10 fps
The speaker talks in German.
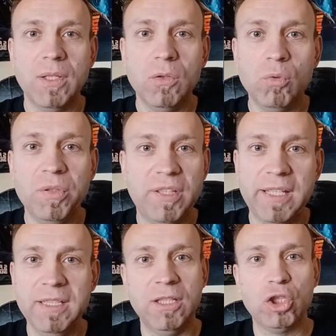Du bist
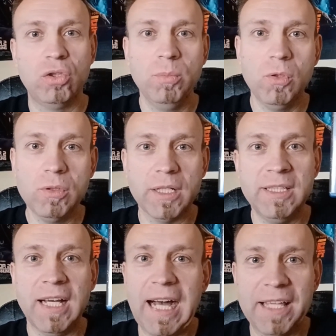eh in der Stimmung, in
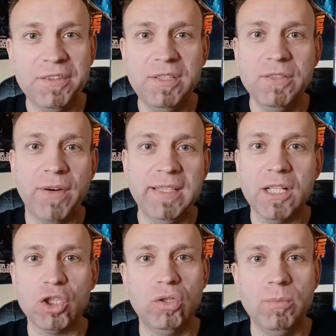der
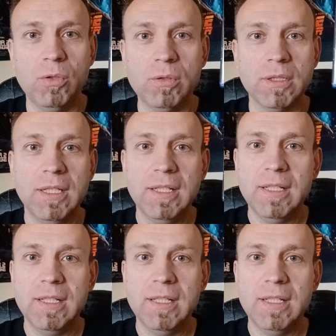Anti-Weihnachtsstimmung.